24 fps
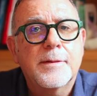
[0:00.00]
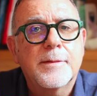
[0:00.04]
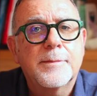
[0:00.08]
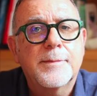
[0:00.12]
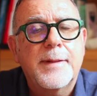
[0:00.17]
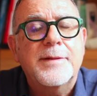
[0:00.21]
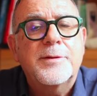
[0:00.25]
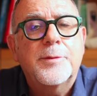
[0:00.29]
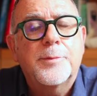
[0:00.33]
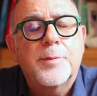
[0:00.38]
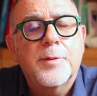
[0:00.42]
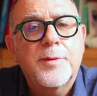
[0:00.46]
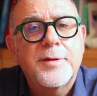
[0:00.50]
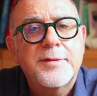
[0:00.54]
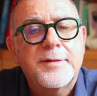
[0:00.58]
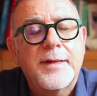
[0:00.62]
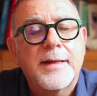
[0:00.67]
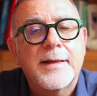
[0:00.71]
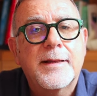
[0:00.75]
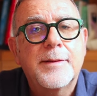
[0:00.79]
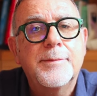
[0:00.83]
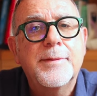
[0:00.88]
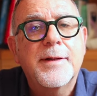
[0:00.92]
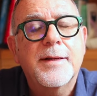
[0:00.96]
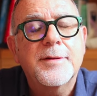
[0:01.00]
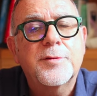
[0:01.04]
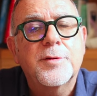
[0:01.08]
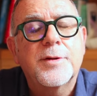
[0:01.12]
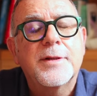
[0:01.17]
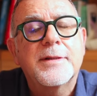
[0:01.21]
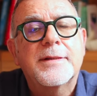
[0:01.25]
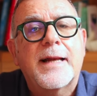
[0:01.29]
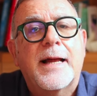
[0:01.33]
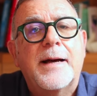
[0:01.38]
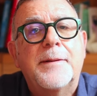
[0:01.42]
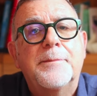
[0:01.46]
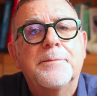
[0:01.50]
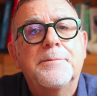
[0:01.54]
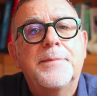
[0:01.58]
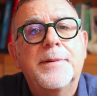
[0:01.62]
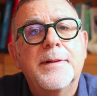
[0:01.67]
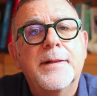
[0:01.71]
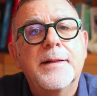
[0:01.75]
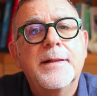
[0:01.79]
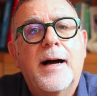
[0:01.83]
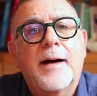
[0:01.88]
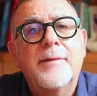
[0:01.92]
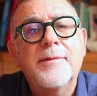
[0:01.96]
Beh, dopo questa incriminazione
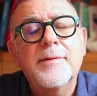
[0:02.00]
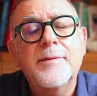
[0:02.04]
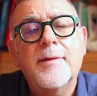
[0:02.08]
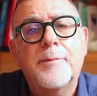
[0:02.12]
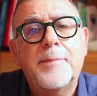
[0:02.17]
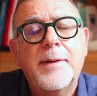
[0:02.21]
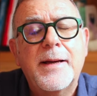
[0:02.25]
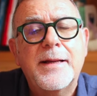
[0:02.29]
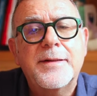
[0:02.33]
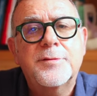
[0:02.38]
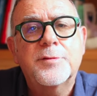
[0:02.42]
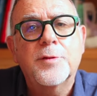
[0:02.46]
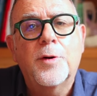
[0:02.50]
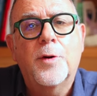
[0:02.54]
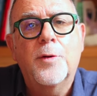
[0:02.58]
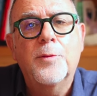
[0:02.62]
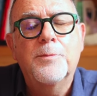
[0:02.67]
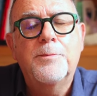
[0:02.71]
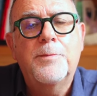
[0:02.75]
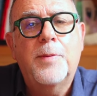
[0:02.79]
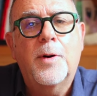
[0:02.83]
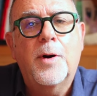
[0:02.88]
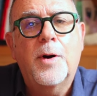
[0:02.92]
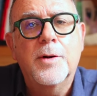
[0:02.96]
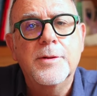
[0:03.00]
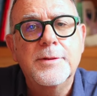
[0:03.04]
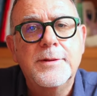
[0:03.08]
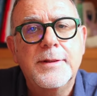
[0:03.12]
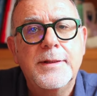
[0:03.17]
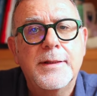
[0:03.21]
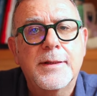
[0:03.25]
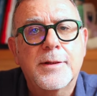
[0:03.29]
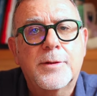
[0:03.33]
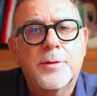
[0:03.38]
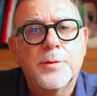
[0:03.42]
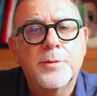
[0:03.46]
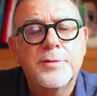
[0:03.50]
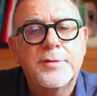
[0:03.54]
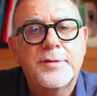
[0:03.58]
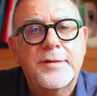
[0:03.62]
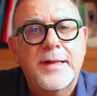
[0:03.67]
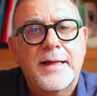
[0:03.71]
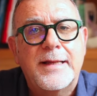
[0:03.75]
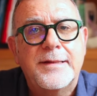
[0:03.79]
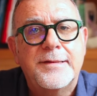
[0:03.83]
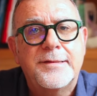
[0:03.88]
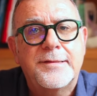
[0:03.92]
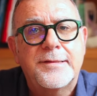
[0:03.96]
Trump aveva perso un po' di
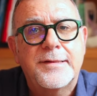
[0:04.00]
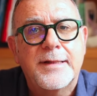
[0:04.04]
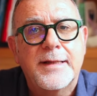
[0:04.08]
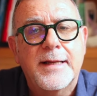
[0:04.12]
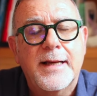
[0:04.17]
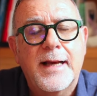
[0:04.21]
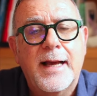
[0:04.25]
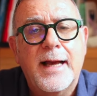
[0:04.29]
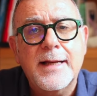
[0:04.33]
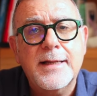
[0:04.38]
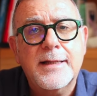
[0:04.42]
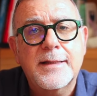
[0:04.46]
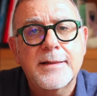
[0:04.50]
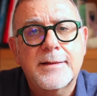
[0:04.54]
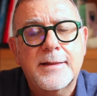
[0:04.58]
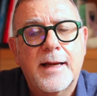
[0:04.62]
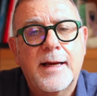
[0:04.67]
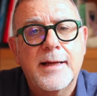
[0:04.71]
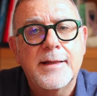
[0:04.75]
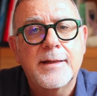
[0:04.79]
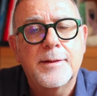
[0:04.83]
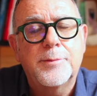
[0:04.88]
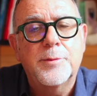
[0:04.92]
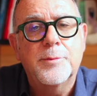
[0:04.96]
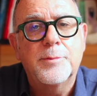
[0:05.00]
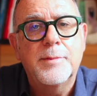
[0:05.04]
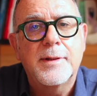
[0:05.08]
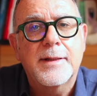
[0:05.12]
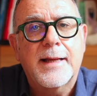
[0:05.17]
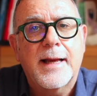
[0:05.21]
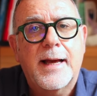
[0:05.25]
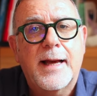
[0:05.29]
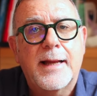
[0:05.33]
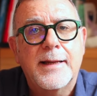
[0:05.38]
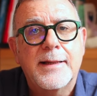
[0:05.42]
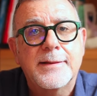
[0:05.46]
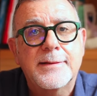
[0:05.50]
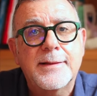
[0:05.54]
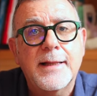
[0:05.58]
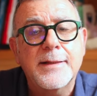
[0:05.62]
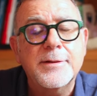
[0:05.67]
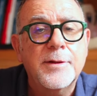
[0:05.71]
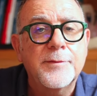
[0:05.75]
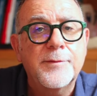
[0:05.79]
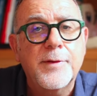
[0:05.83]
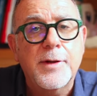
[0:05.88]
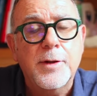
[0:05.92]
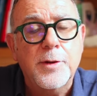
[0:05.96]
consensi anche tra i repubblicani,
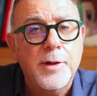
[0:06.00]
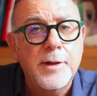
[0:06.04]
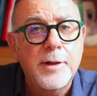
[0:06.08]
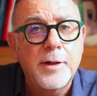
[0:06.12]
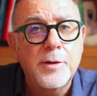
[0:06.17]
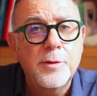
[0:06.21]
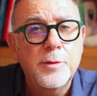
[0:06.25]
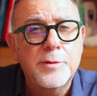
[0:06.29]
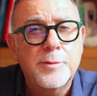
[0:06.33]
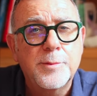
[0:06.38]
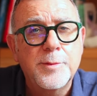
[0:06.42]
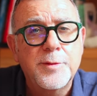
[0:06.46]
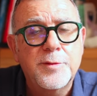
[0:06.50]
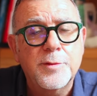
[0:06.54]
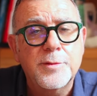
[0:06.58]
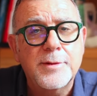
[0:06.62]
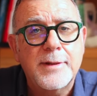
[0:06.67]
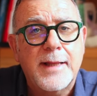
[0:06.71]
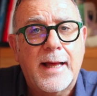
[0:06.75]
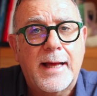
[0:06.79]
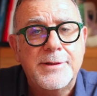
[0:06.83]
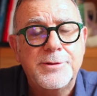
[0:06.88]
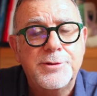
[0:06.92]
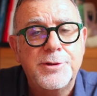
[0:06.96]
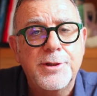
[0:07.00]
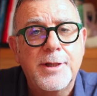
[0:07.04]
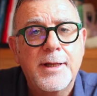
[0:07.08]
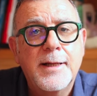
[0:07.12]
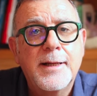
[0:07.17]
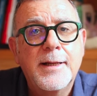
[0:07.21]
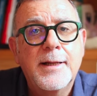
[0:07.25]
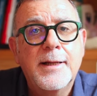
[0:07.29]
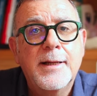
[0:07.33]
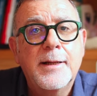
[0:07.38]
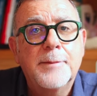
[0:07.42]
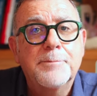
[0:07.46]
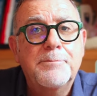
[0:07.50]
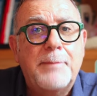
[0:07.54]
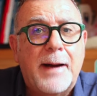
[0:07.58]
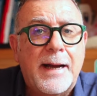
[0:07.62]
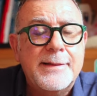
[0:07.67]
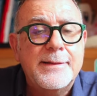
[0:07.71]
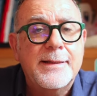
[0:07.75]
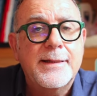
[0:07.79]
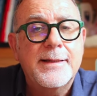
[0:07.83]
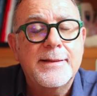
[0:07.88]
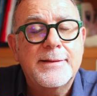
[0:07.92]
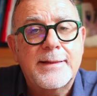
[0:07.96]
tant'è vero che negli ultimi sondaggi
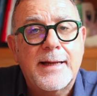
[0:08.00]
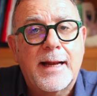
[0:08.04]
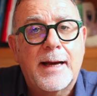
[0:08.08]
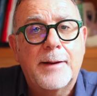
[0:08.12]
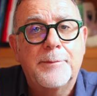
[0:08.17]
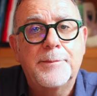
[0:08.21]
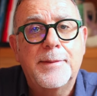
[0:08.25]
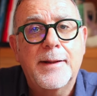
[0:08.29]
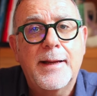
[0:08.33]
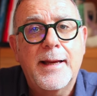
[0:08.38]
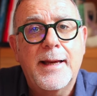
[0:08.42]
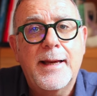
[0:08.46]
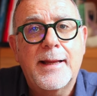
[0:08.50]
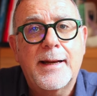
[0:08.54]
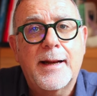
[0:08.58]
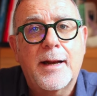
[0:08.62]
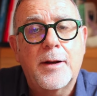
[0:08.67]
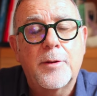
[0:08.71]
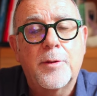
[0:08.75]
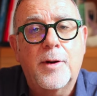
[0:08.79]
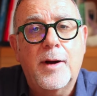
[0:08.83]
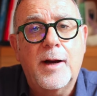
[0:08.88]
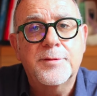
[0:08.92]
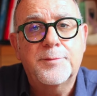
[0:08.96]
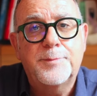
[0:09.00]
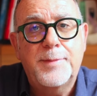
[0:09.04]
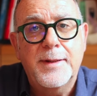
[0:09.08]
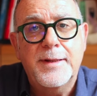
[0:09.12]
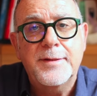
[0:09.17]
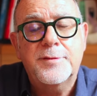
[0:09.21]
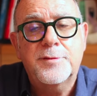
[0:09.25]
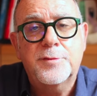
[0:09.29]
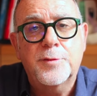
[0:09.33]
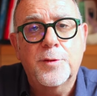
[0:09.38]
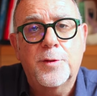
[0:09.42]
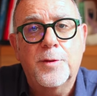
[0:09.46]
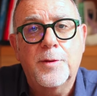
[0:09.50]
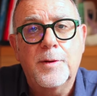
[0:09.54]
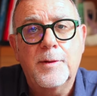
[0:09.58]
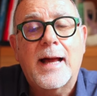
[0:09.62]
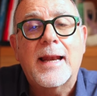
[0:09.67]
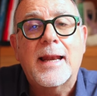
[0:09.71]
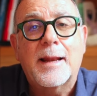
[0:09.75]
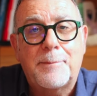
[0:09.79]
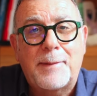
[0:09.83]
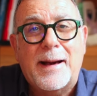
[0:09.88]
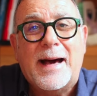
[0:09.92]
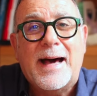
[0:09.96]
Biden e Trump erano spesso
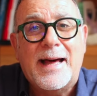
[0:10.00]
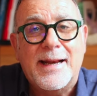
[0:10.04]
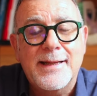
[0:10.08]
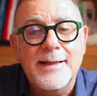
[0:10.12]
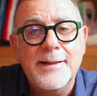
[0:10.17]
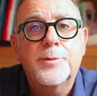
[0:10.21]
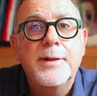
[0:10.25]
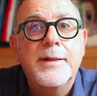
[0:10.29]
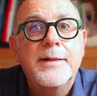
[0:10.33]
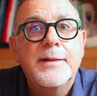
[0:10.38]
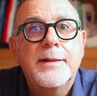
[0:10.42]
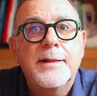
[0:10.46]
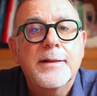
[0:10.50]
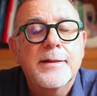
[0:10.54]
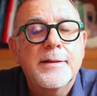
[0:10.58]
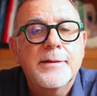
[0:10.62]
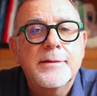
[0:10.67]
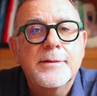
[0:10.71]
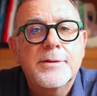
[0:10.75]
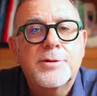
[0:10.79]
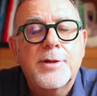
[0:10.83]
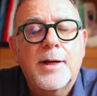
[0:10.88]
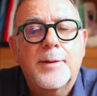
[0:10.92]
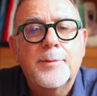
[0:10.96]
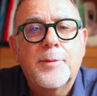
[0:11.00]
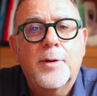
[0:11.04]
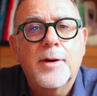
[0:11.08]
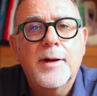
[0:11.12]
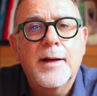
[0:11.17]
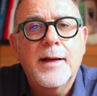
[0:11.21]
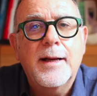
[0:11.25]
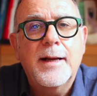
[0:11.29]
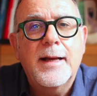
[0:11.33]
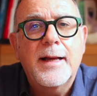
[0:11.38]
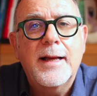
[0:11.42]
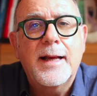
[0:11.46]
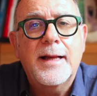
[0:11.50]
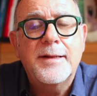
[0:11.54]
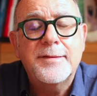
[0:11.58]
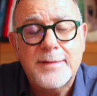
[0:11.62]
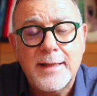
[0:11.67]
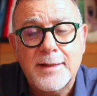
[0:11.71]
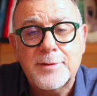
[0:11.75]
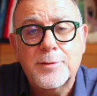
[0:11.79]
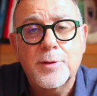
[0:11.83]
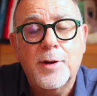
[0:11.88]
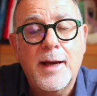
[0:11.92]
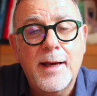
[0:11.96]
alla pari, quindi diciamo
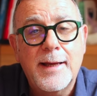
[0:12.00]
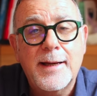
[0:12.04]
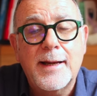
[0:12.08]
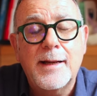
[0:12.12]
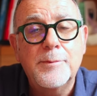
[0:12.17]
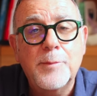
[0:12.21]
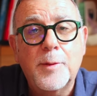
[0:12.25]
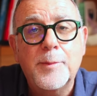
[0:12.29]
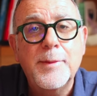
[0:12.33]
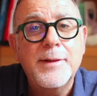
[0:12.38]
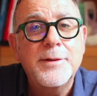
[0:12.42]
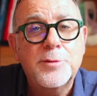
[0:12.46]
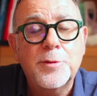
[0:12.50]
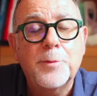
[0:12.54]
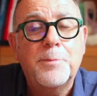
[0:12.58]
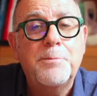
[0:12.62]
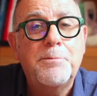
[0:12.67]
stato, era il momento